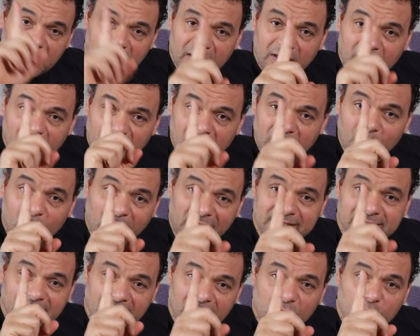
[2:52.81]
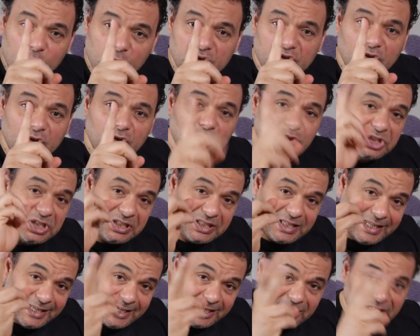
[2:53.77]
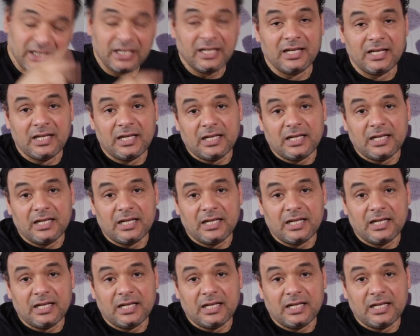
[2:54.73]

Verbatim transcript: الواحدة اللي هي كورتر نوت دي اتنين